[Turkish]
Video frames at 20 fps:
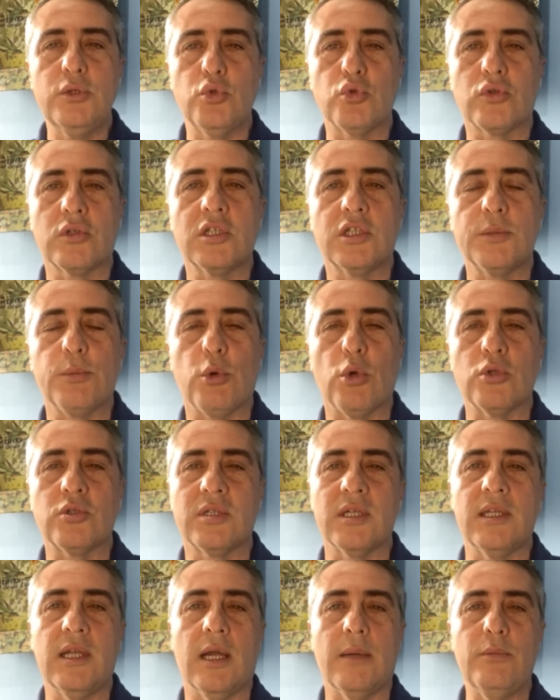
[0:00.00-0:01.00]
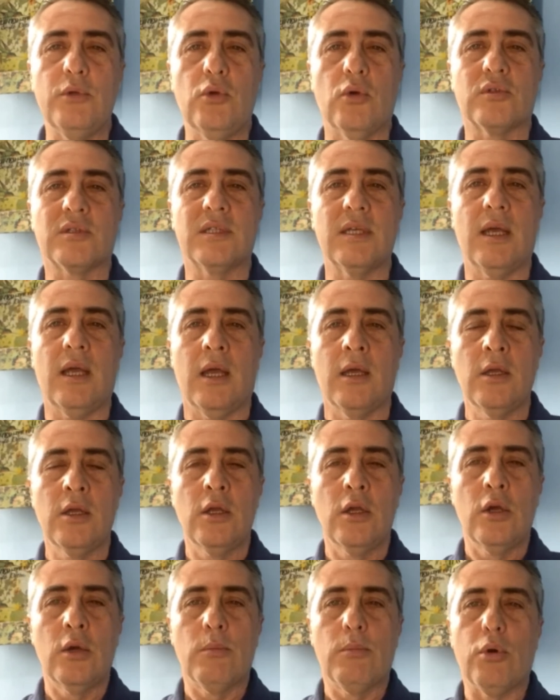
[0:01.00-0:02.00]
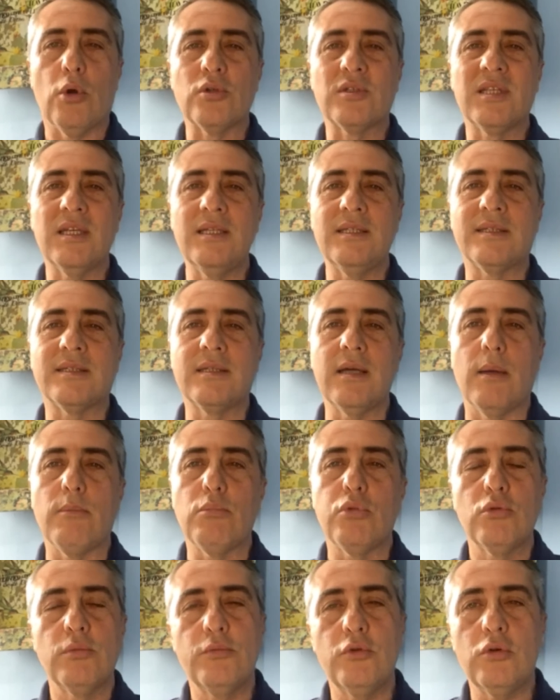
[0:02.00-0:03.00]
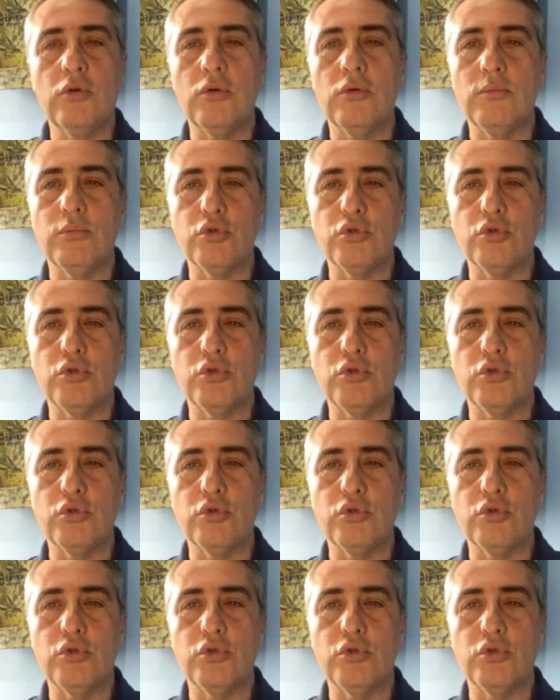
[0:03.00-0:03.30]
Yurt dışı borsalar mı yoksa Borsa İstanbul mu?